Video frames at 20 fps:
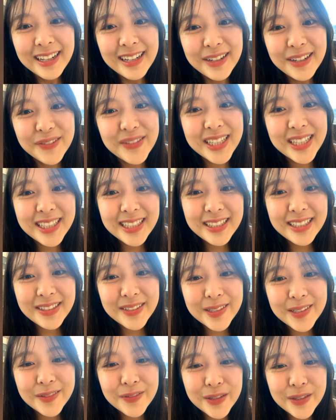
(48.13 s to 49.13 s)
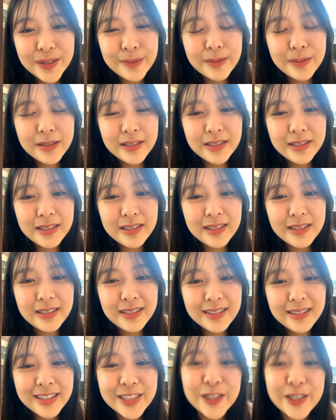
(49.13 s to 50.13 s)
ไม่เออฟอนก็แบบ
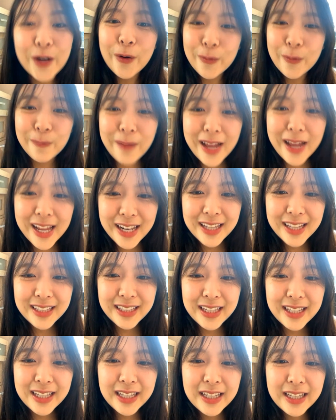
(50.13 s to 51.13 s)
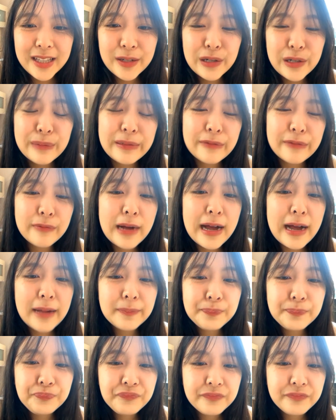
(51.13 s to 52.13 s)
ก็ช็อกไปอะไรอย่างงี้ แล้วก็แบบว่า
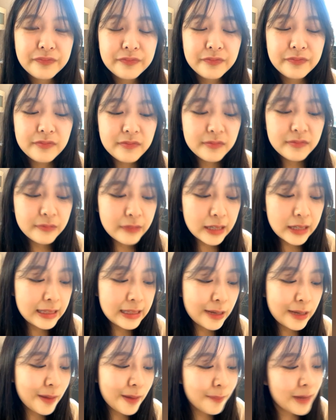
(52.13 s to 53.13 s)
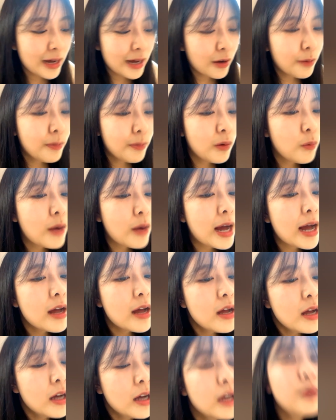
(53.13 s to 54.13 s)
แล้วมามาก็บอกว่า
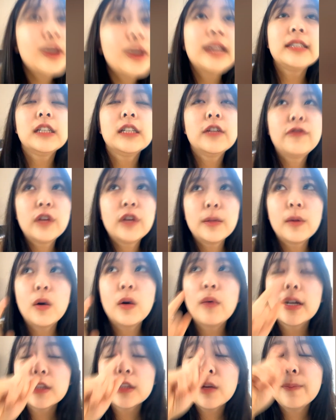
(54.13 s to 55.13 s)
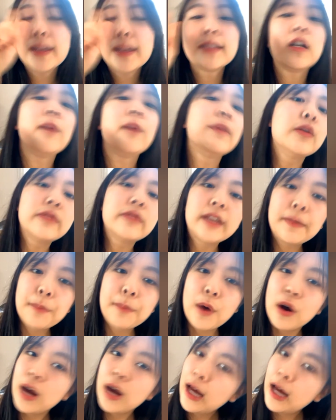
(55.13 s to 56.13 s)
คือวันนั้นเจอฟอน เพราะว่าต้องไปซ้อมมิวสิกบ
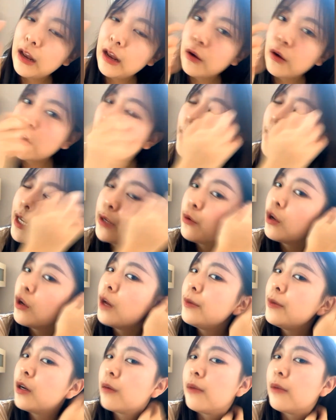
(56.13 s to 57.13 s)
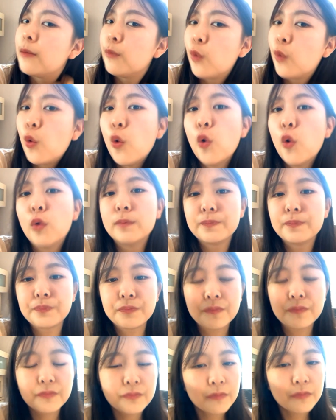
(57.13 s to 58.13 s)
อกค่ะ แล้วก็ไม่ได้อยู่รอบเดียวกับแบมบู
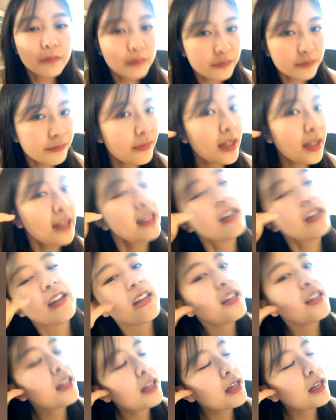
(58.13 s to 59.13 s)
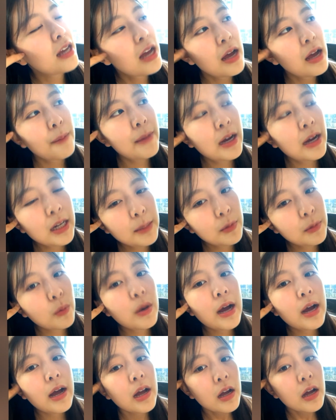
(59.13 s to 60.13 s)
และทีนี้มาก็เลยบอกว่า
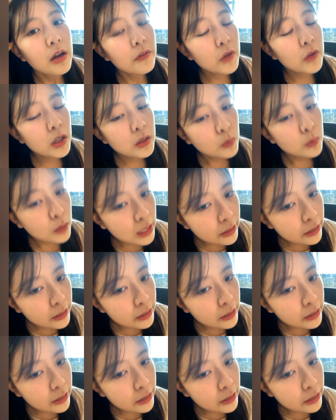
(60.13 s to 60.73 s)
ฟอนรู้แล้ว